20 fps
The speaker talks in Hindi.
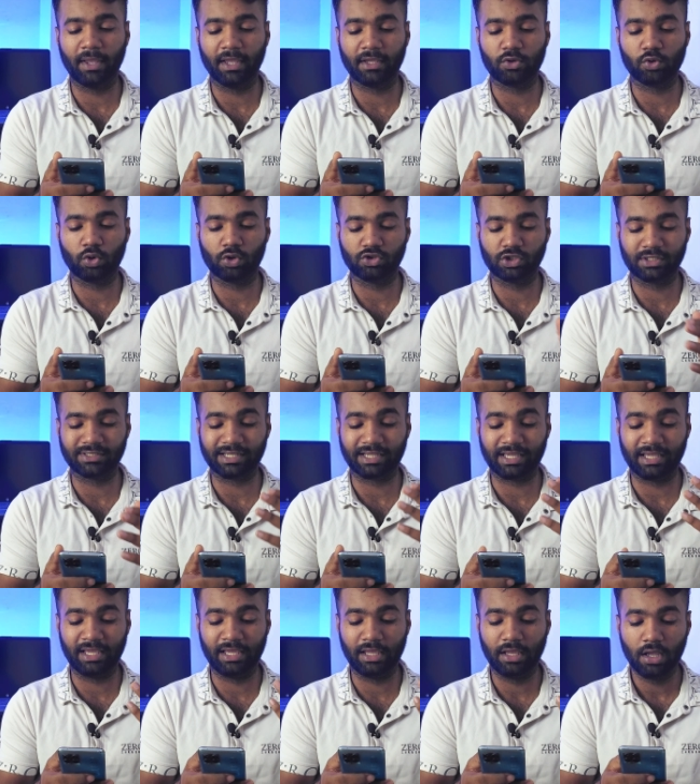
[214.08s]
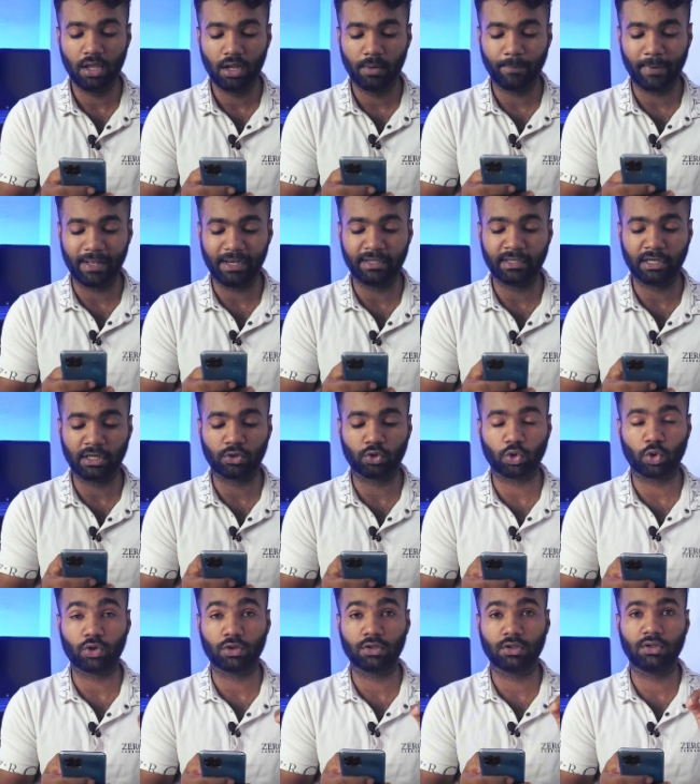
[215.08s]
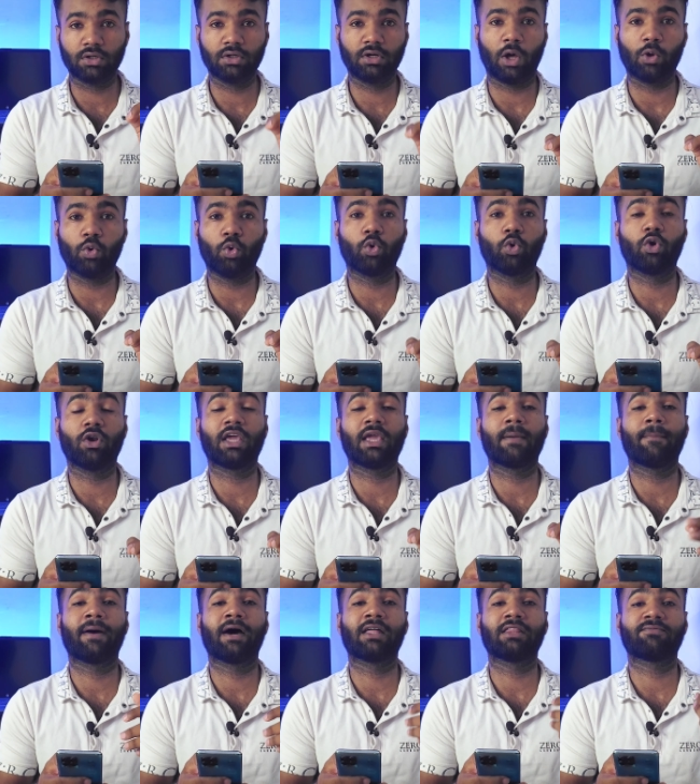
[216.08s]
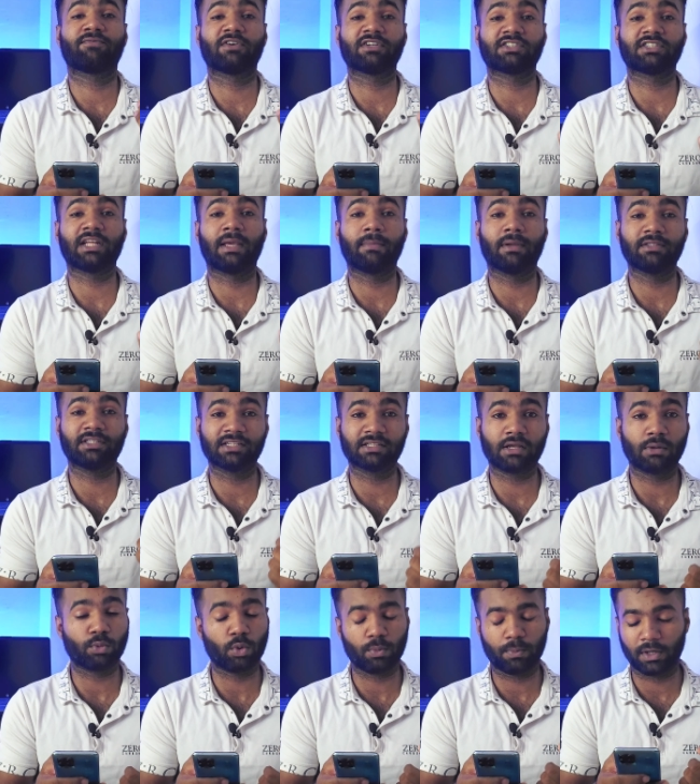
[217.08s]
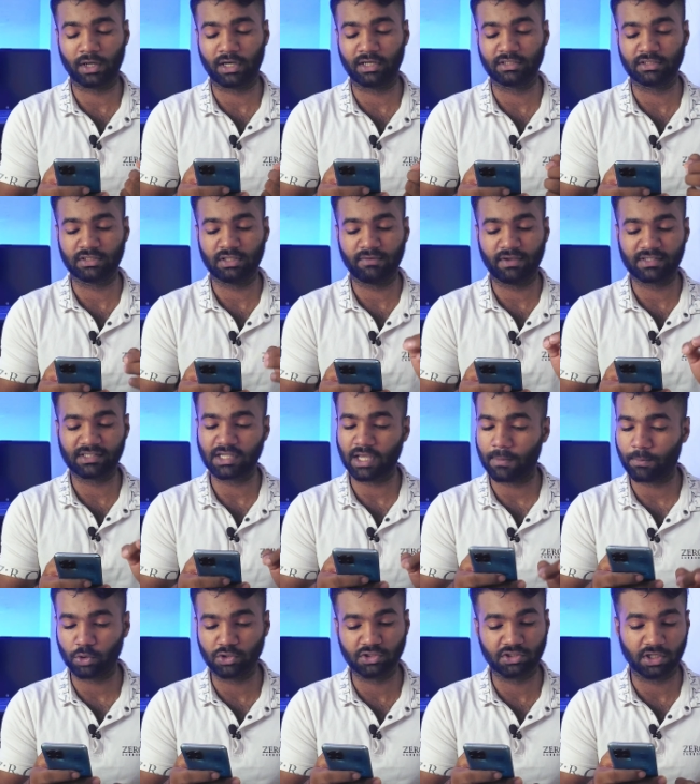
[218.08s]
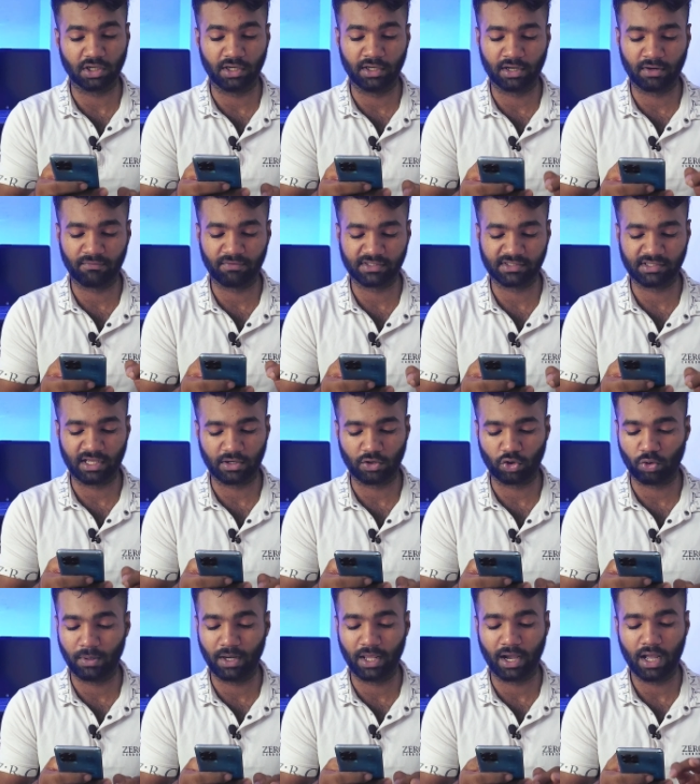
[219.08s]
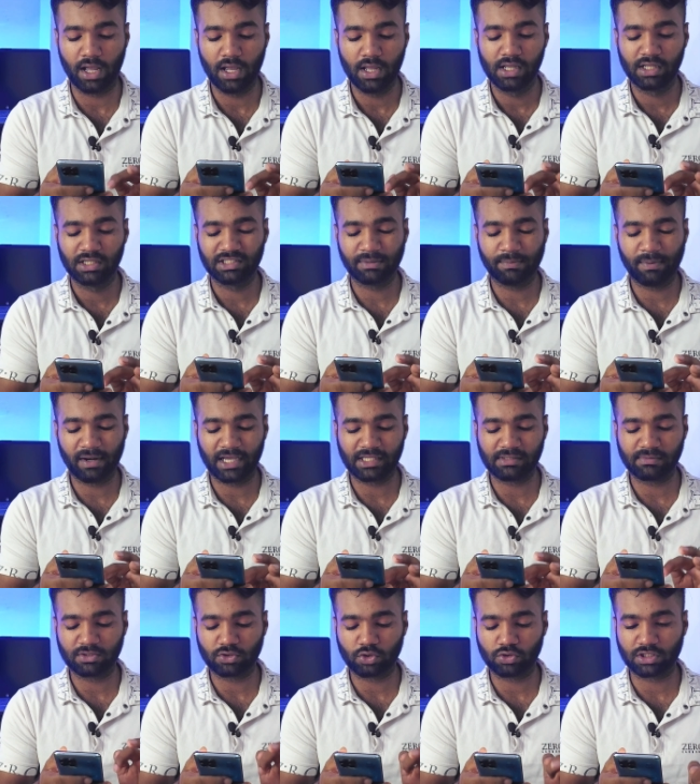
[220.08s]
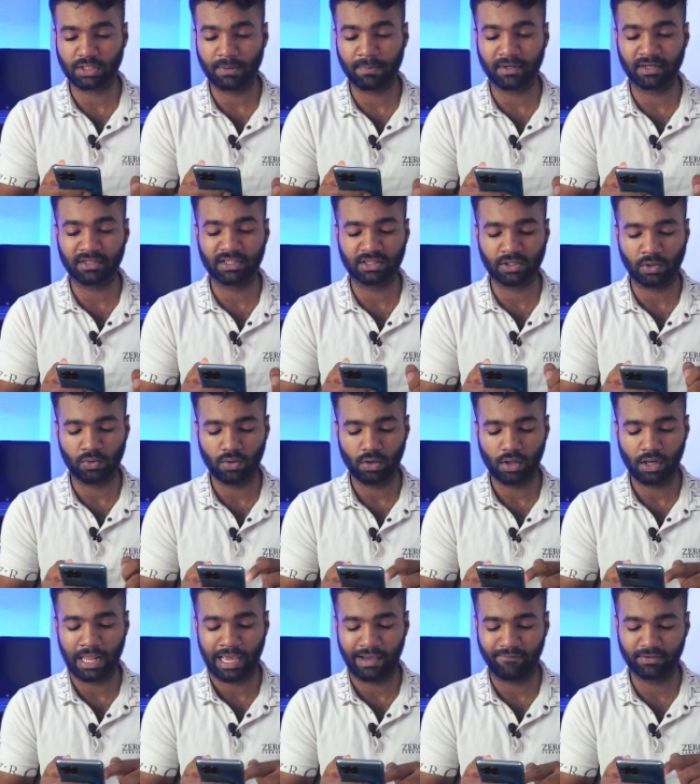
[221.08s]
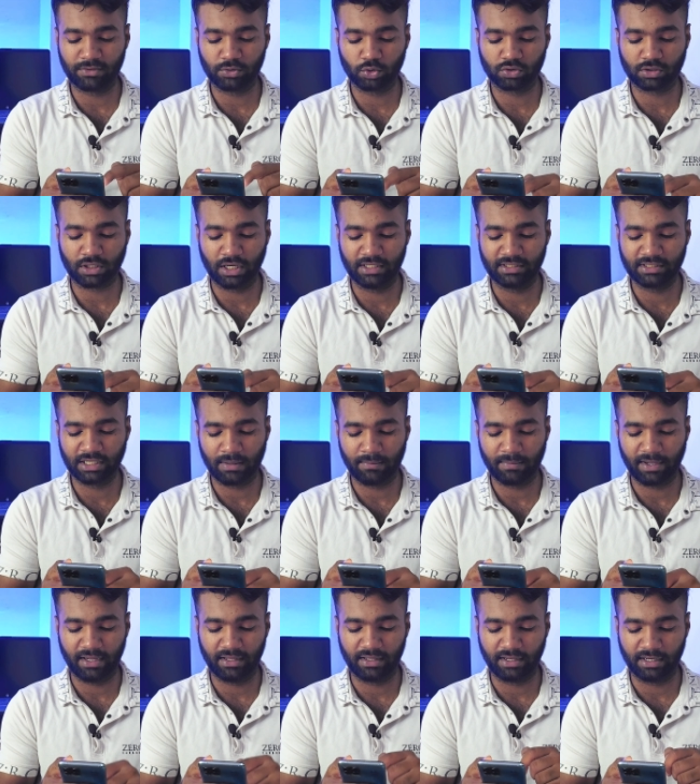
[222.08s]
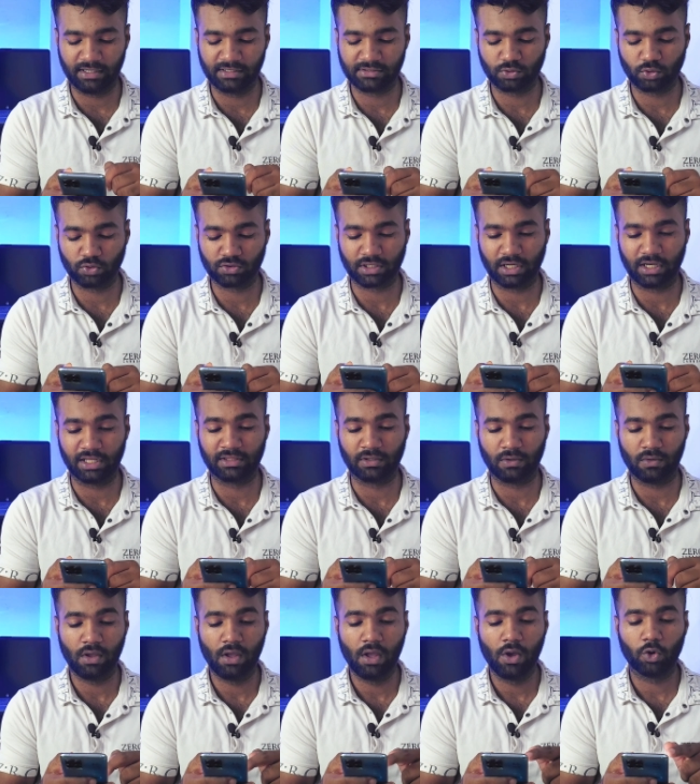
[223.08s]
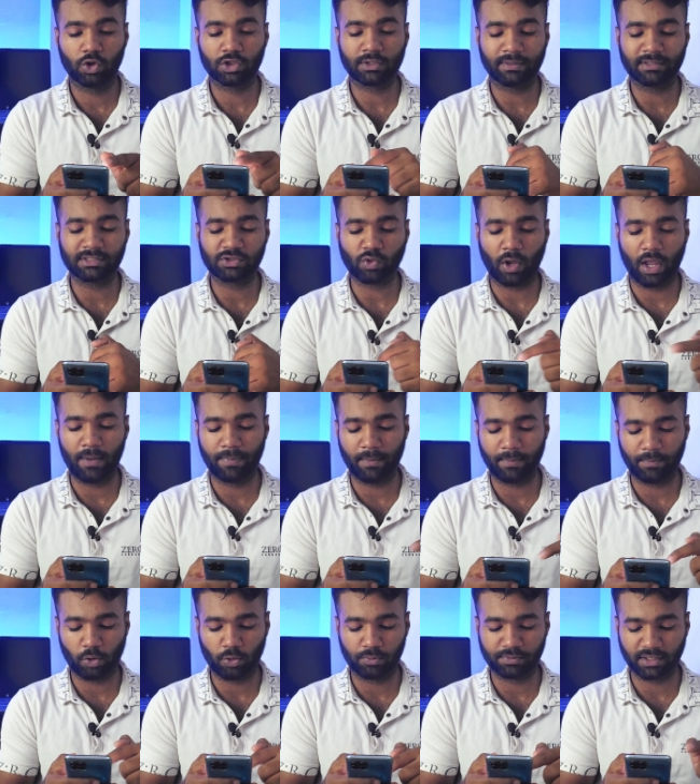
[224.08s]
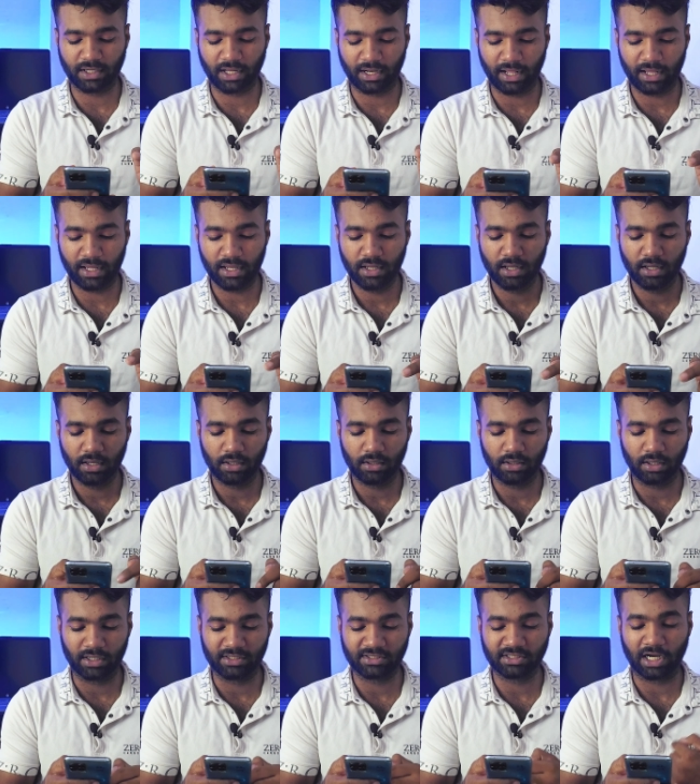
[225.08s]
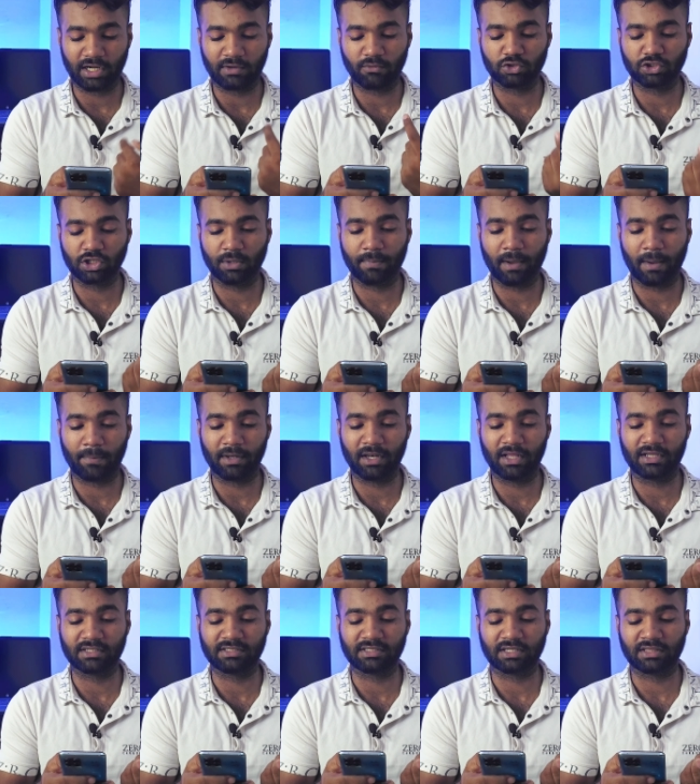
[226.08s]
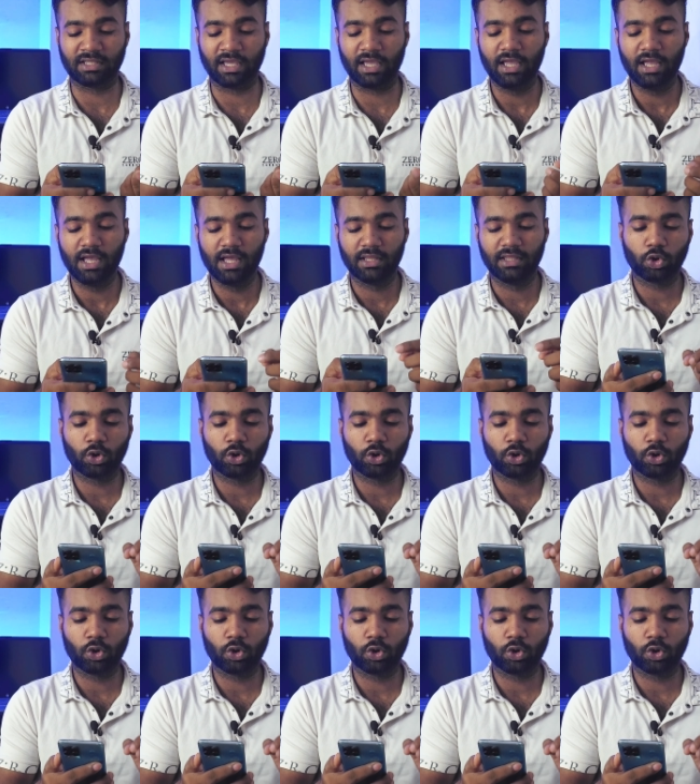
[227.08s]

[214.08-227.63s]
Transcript: टू मेक योर जैसे कि पहले टिकटॉक डाउनलोड होने के बाद फर्स्ट टाइम जैसा आप ओपन करते थे वैसे आपको इंटरफेस देखने को मिलेगा सिंपल का मैं इसको स्किप कर देता हूँ लैंग्वेज चूज कर लीजिएगा मैं इंग्लिश चूज कर लेता हूँ उसके बाद स्वाइप अप का ऑप्शन आ रहा है स्टार्ट वॉचिंग पे आप क्लिक कर सकते हैं